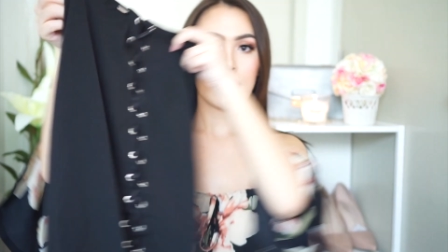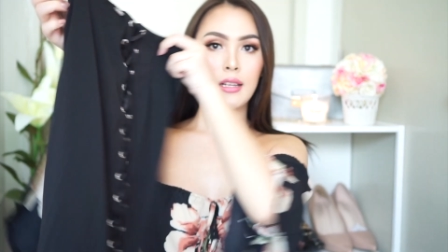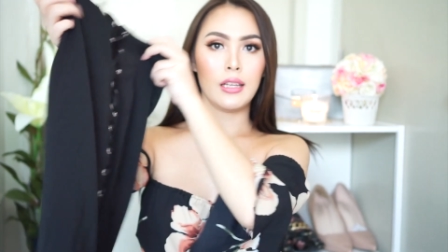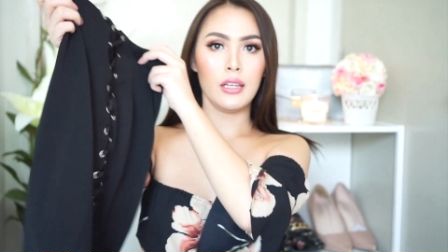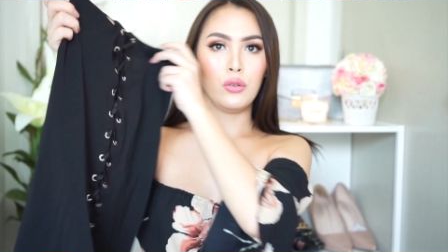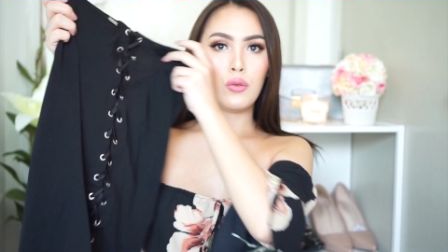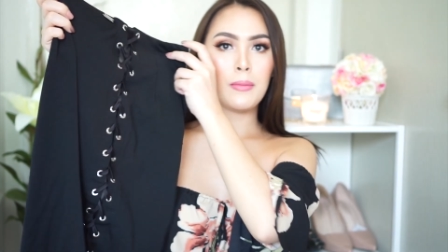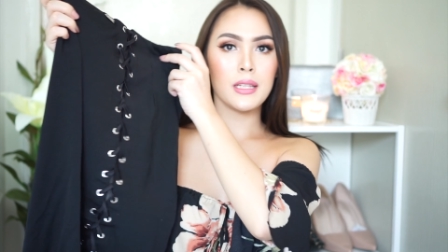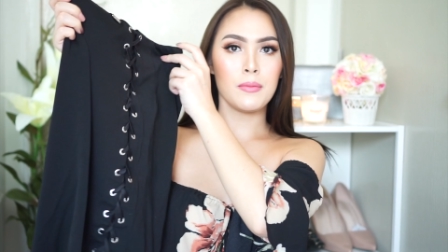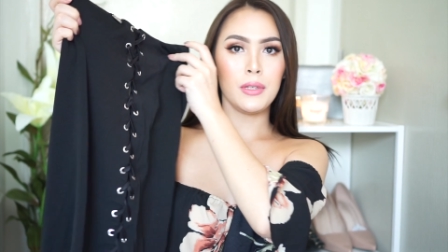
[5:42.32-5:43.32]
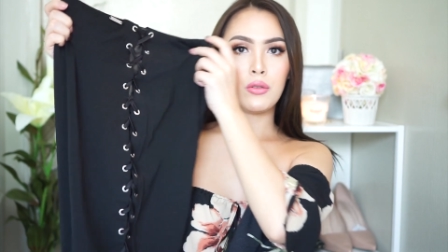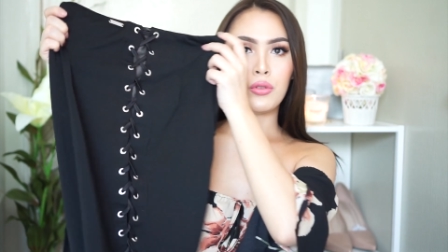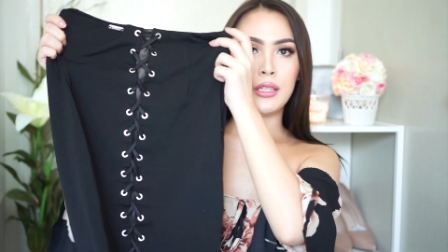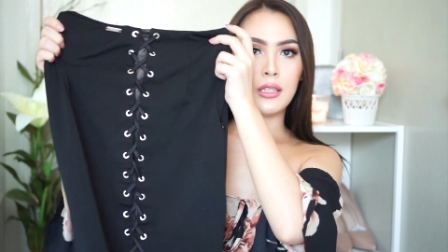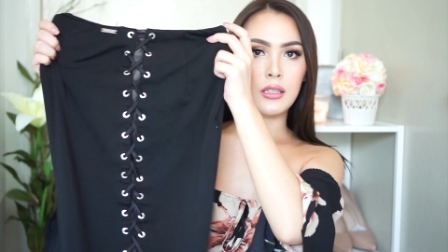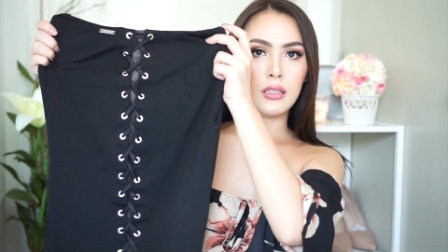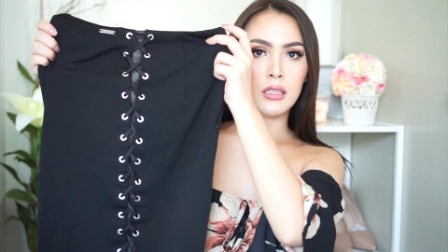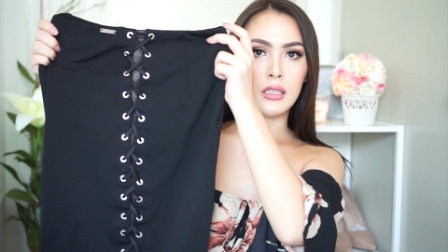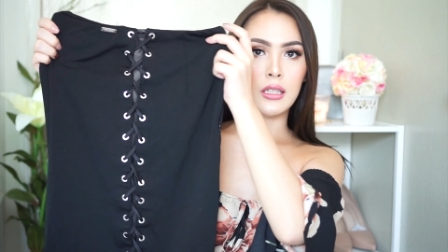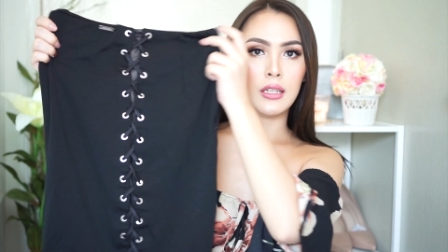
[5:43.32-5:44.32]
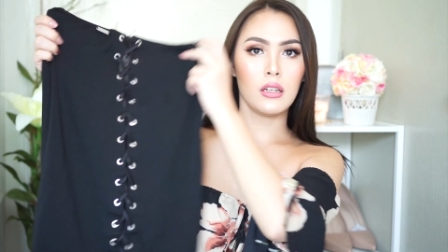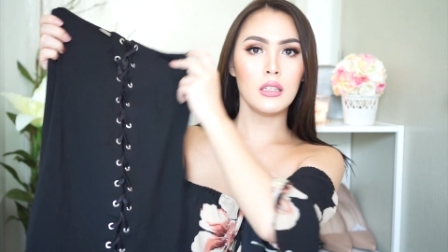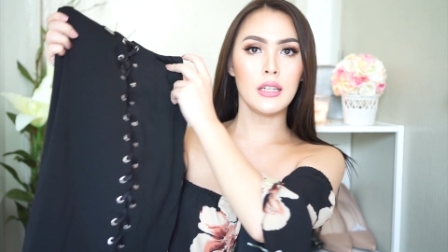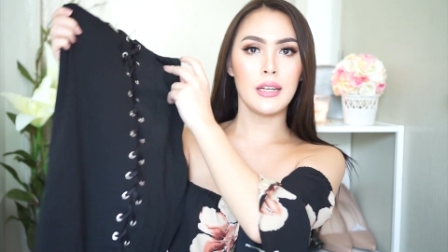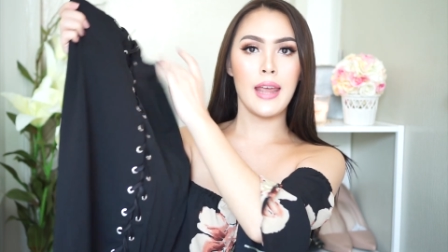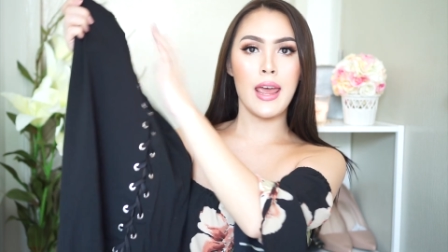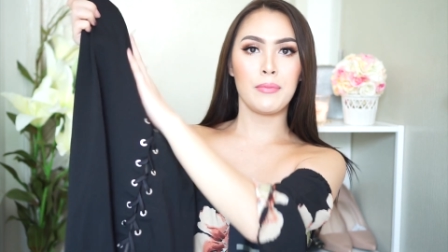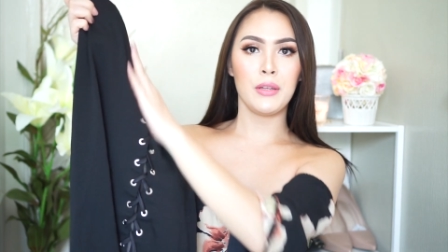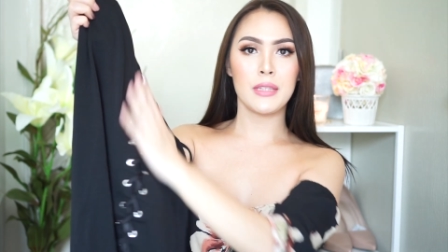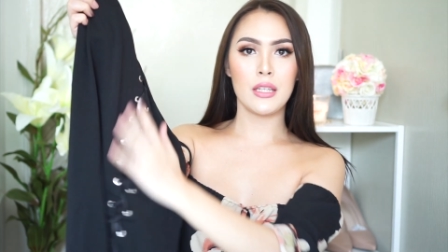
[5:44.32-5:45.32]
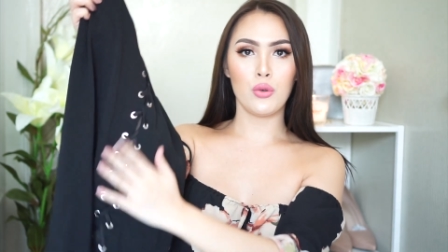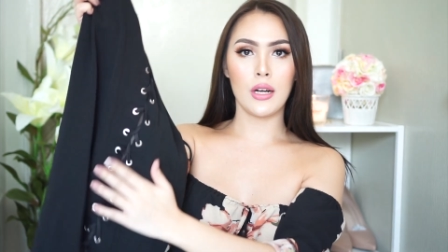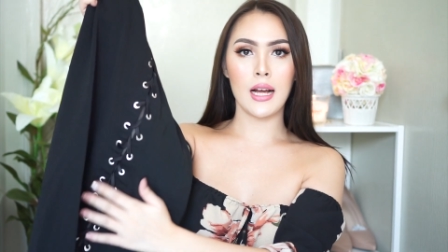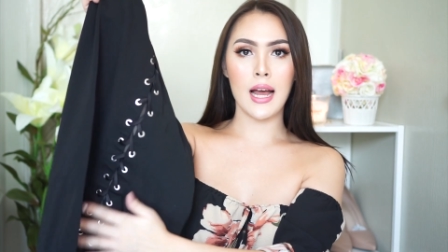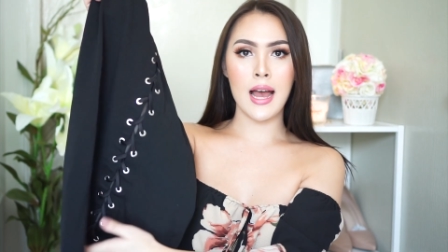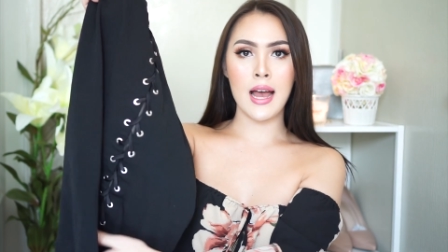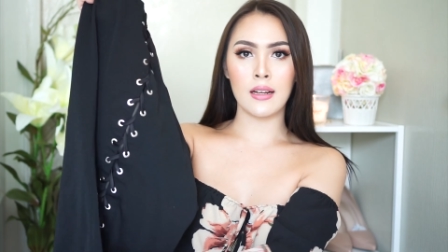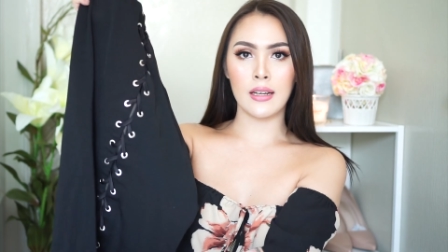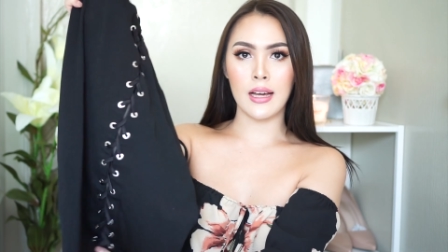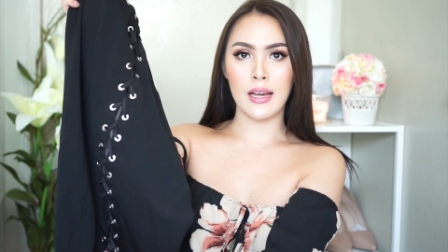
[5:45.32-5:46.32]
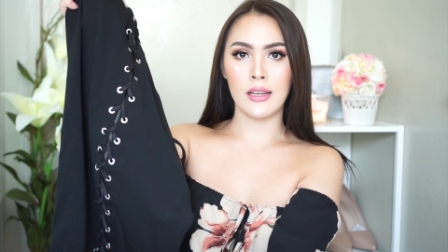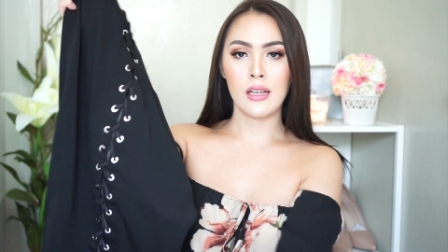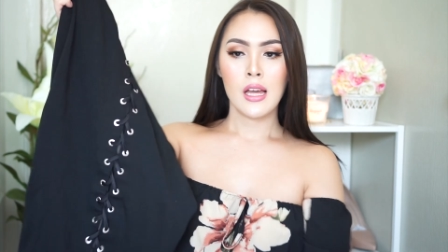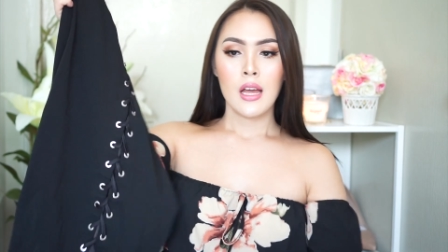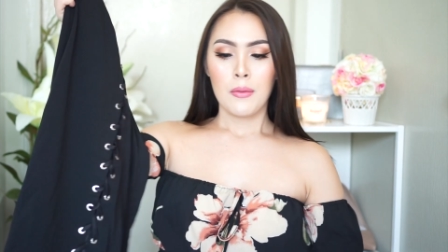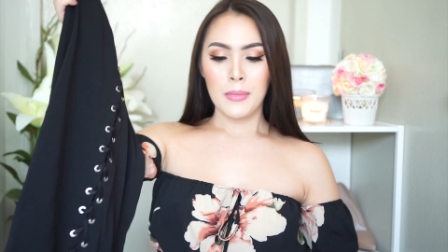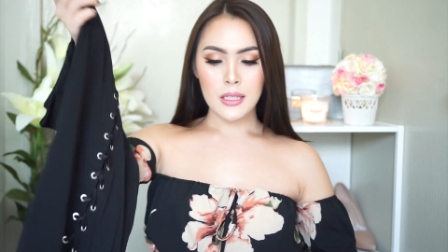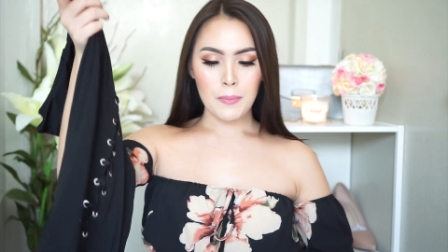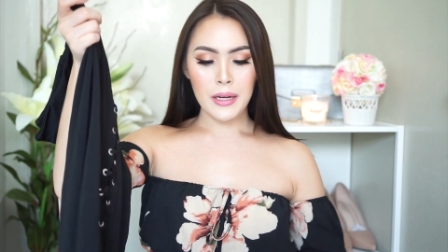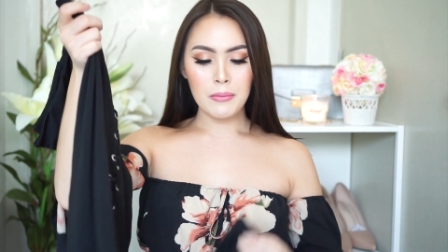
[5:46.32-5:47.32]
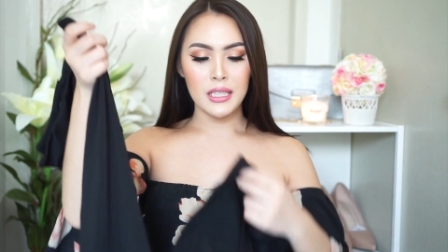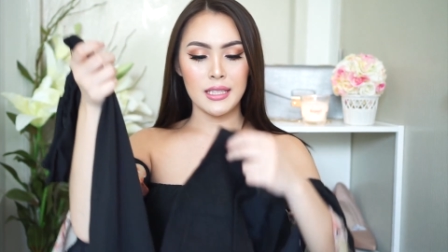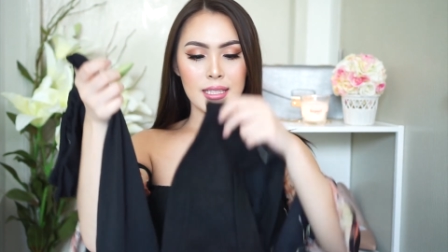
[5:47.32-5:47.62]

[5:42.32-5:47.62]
สังเกตดูว่ามันจะมีตรงนี้ก็คือแถบนี้มันจะอยู่ข้างๆนะคะมันจะเป็นเหมือน